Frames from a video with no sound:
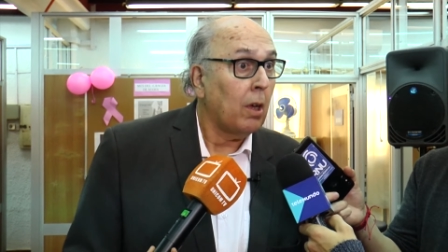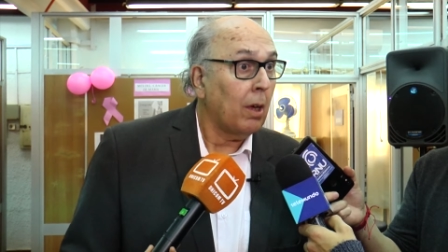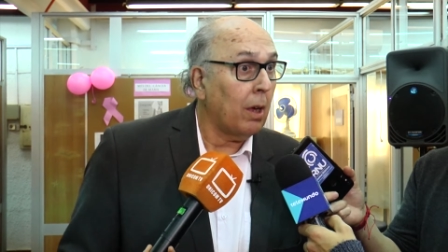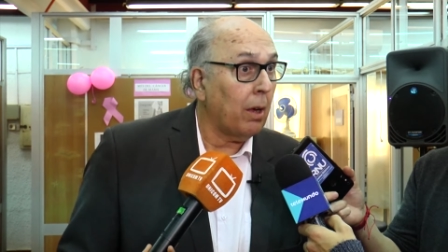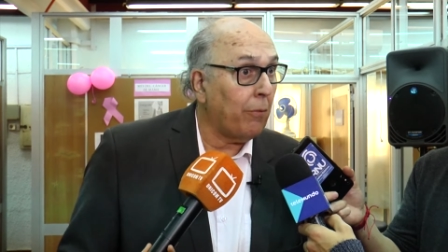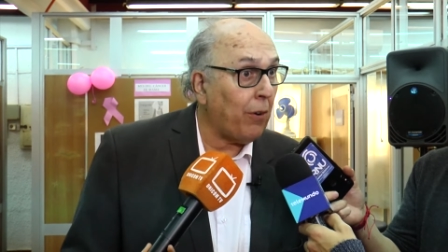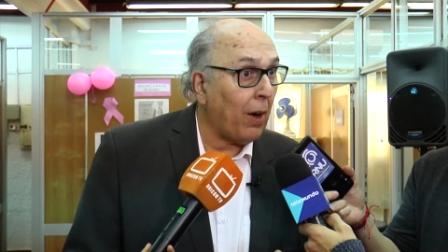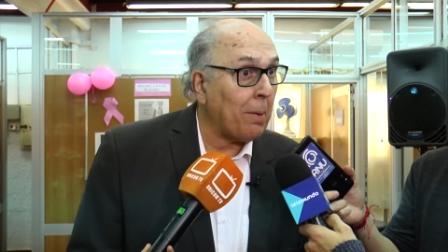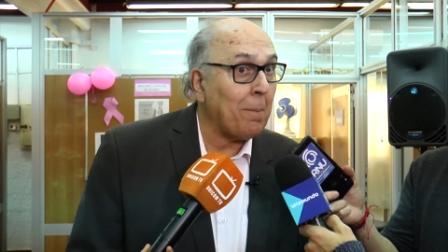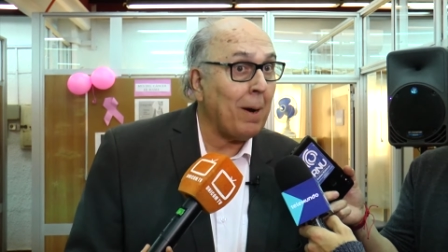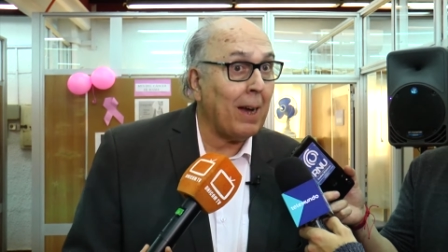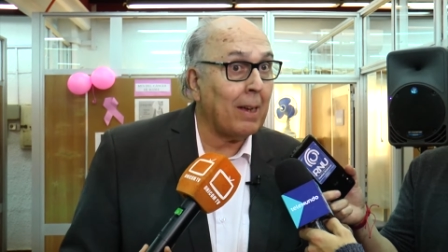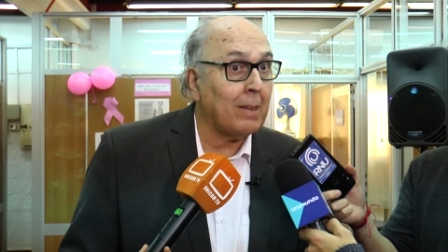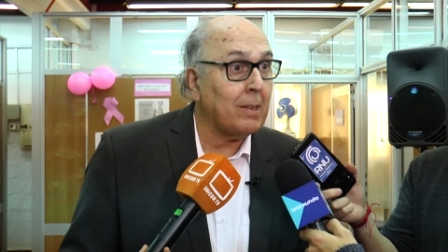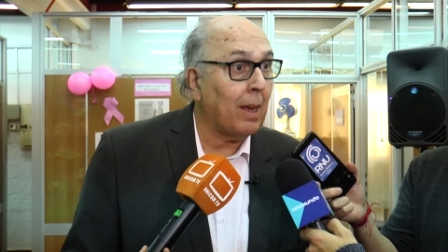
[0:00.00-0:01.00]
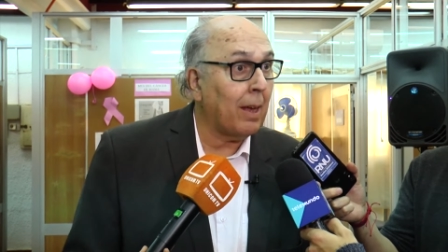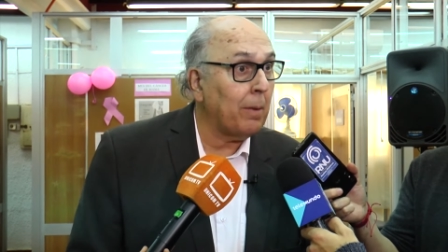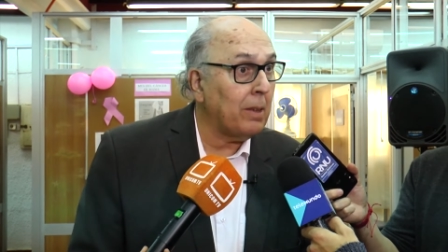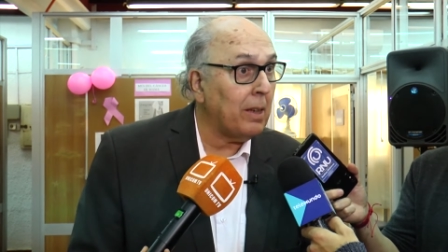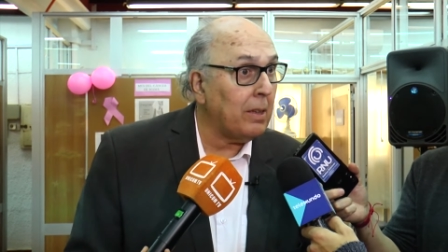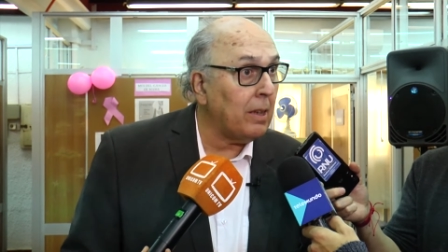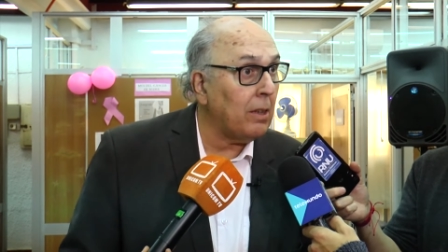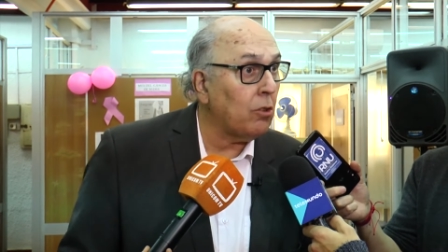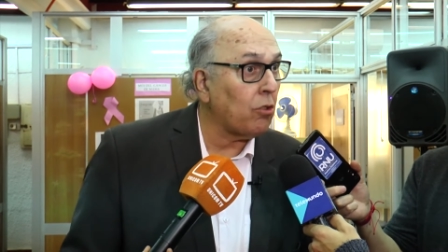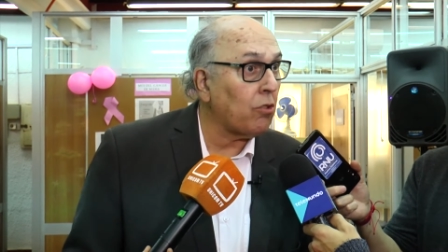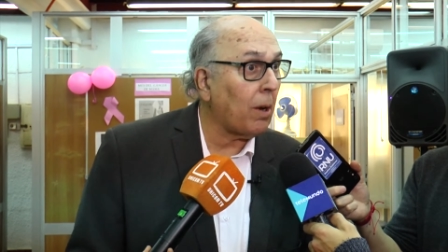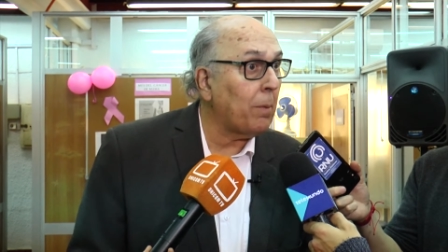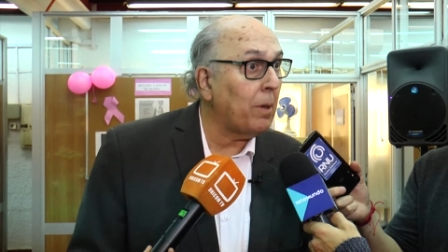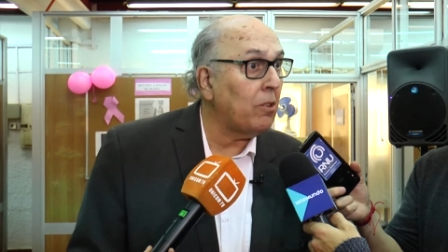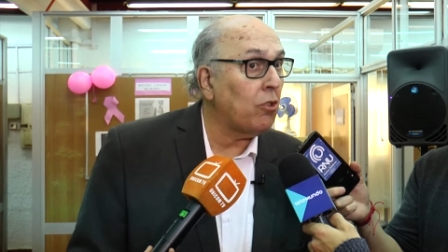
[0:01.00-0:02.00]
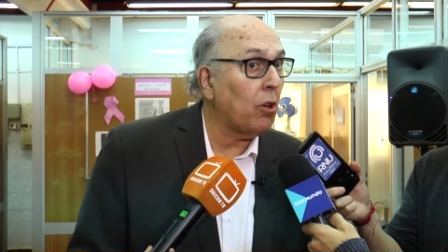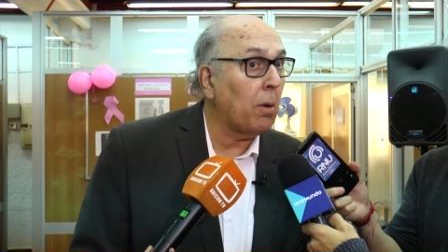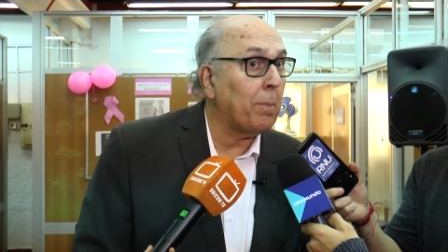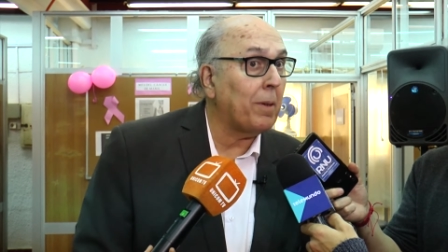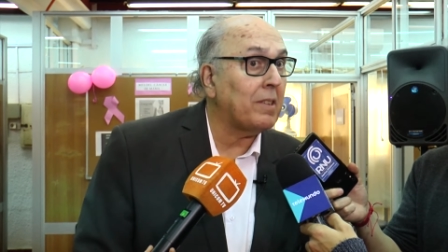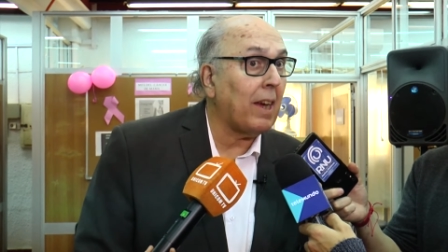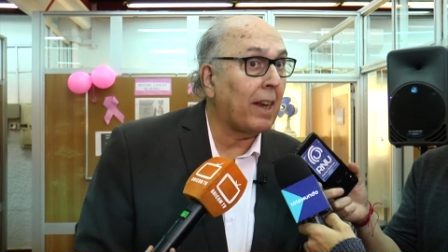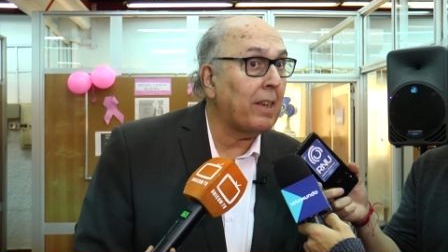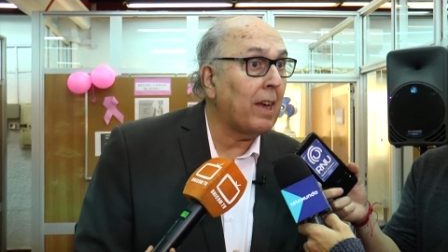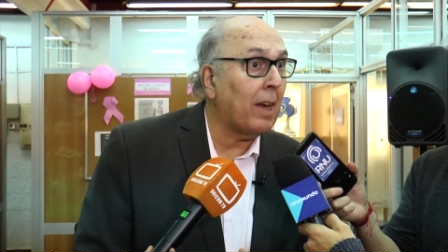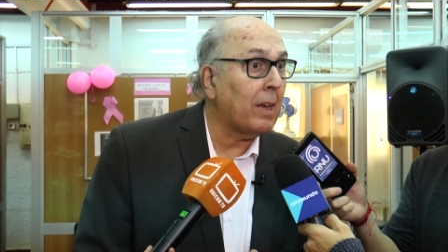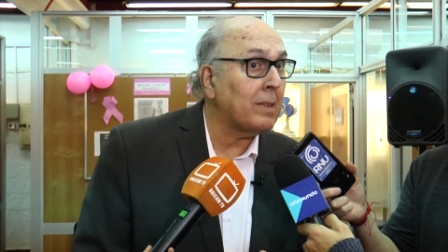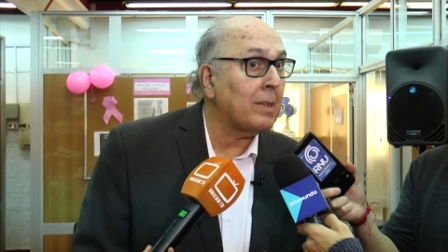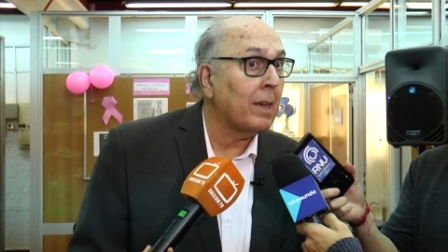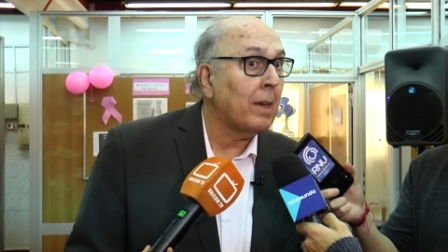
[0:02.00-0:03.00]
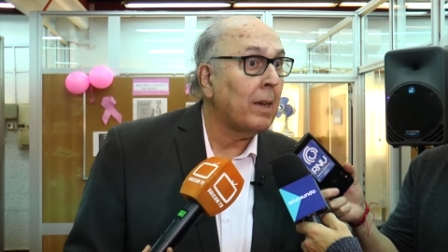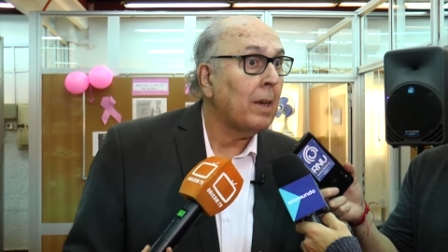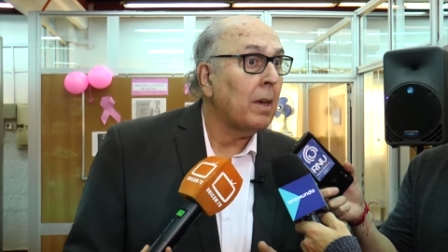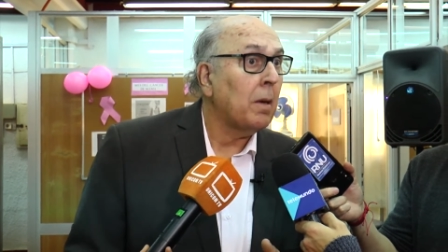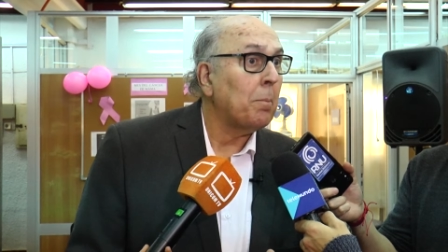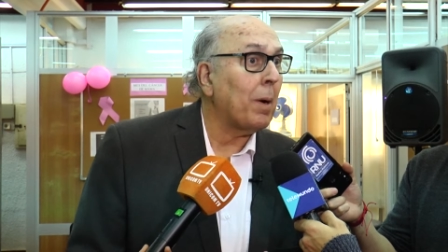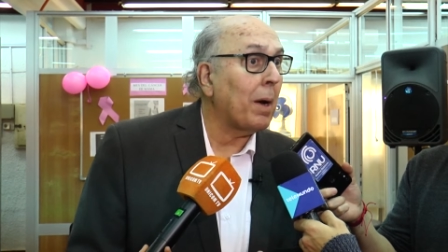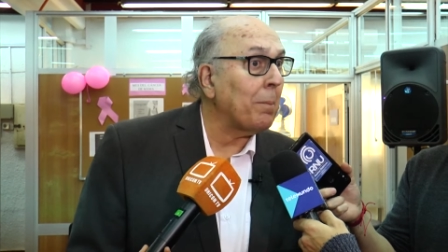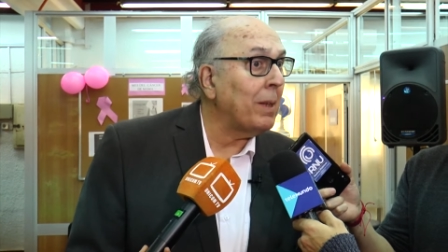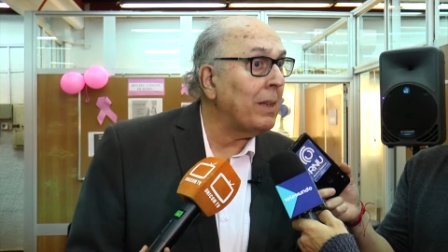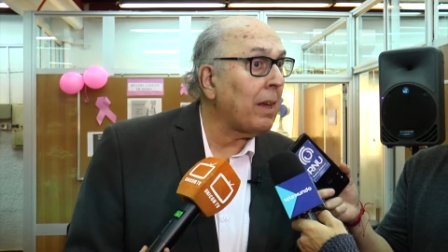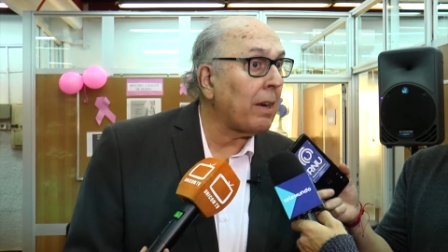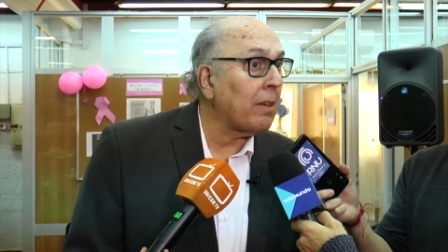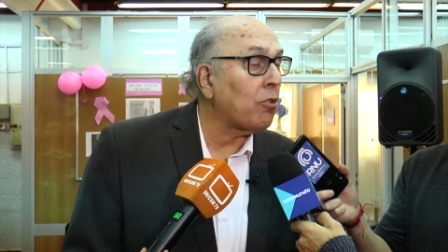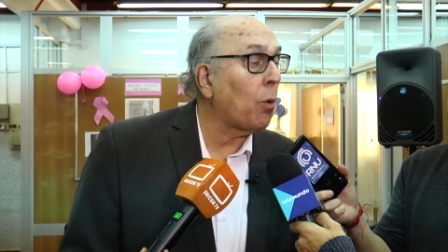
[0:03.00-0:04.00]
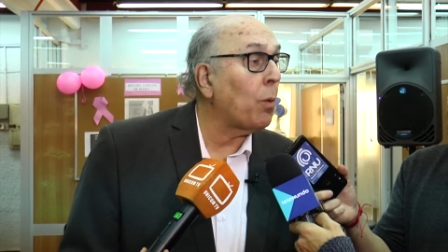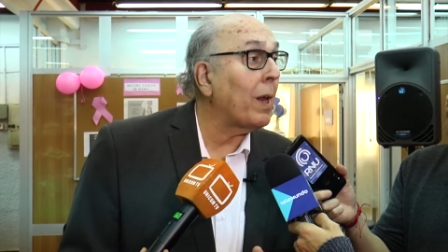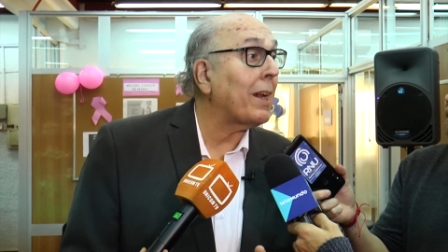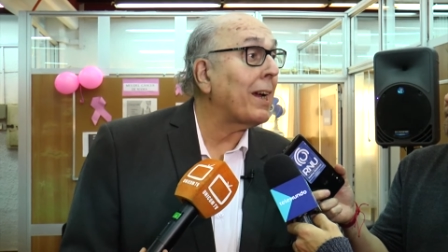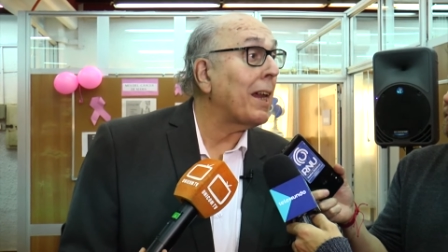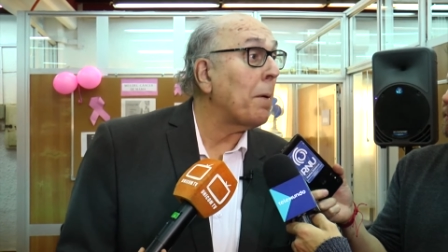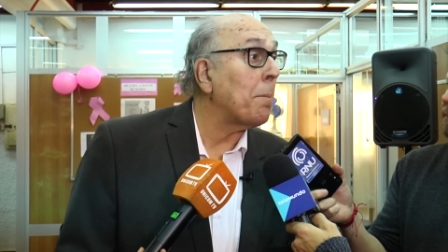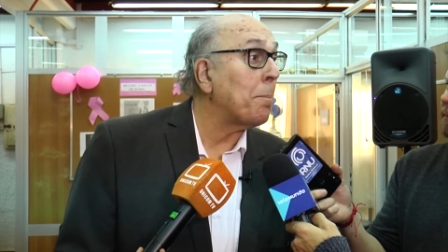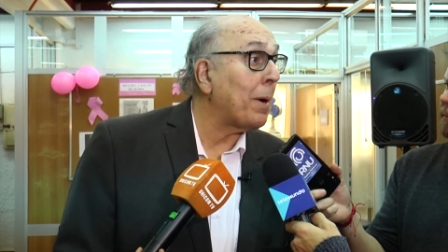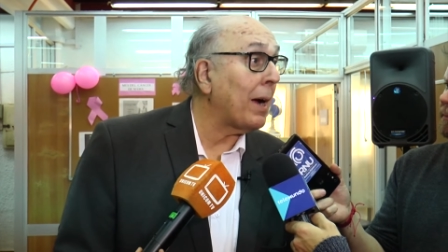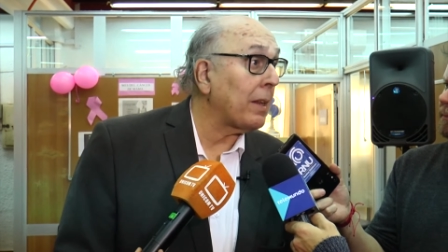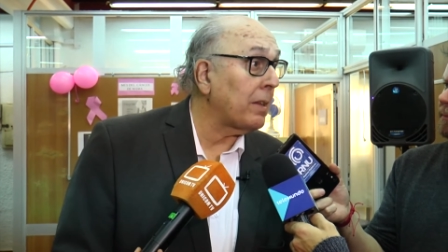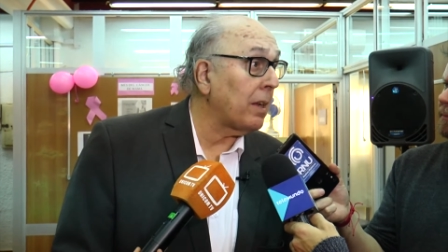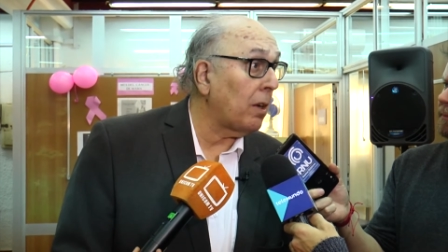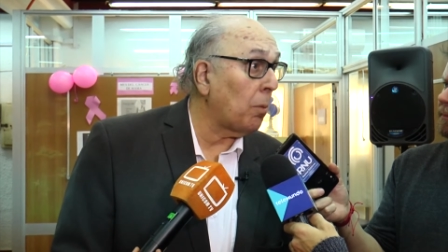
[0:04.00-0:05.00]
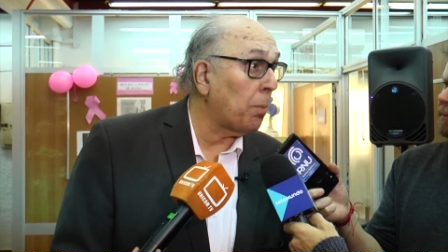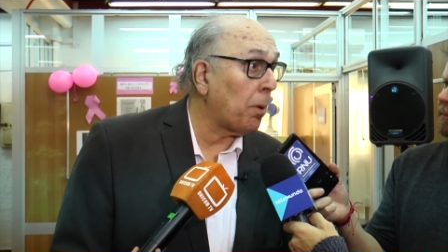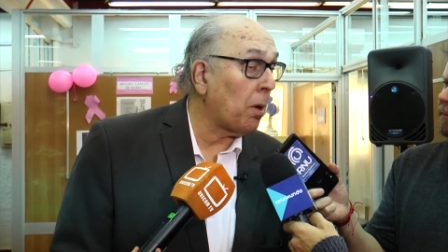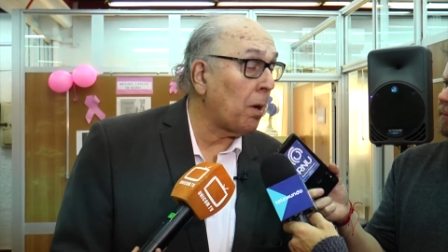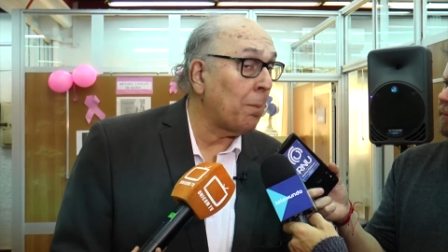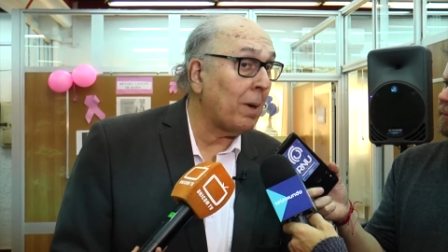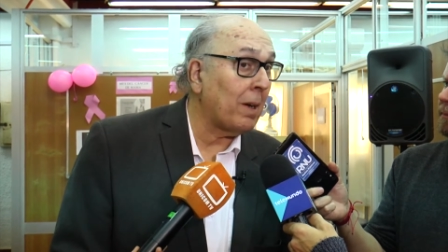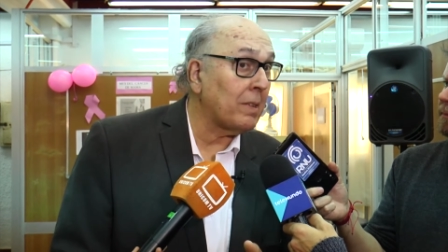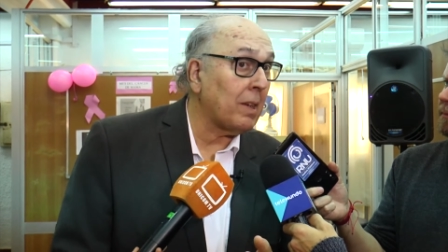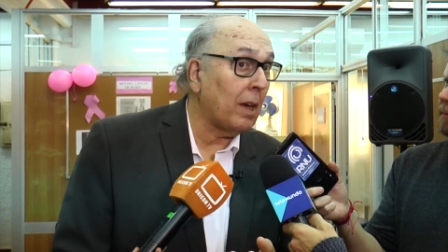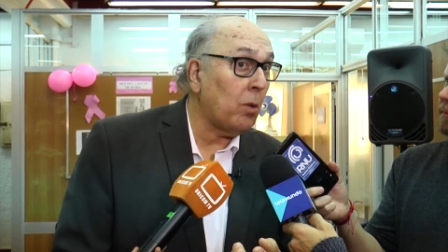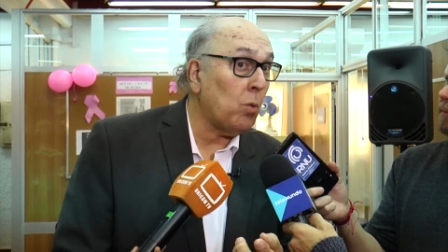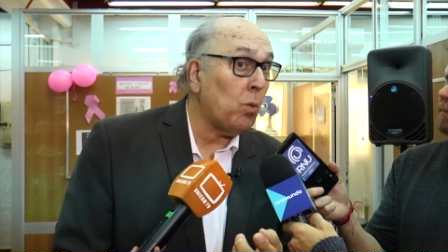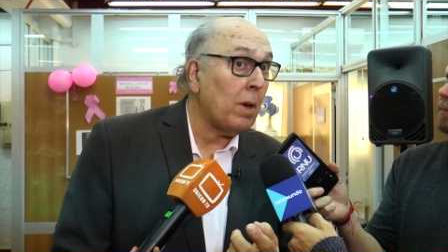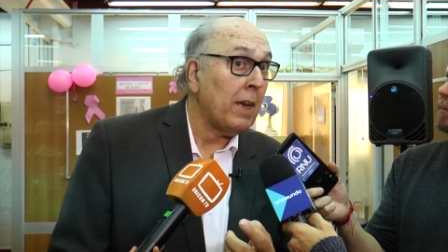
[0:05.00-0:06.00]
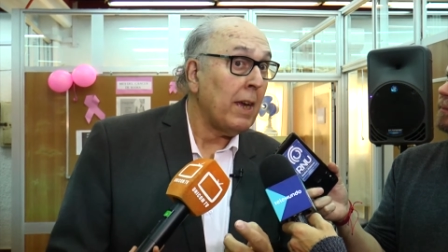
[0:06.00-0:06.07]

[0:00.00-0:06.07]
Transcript: eh, farmacia, distintos servicios, especialidades, permite resolver gran parte de los problemas de salud.